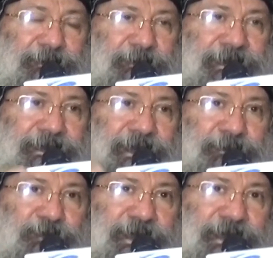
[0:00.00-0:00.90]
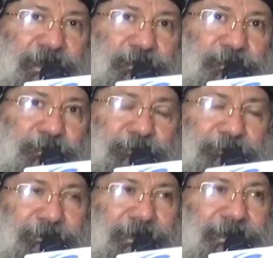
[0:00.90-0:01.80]
بنت ابونا يعقوب
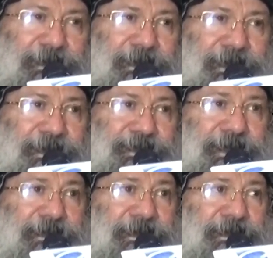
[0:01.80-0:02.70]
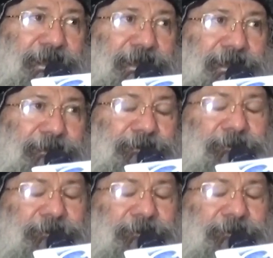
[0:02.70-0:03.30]
علشان كده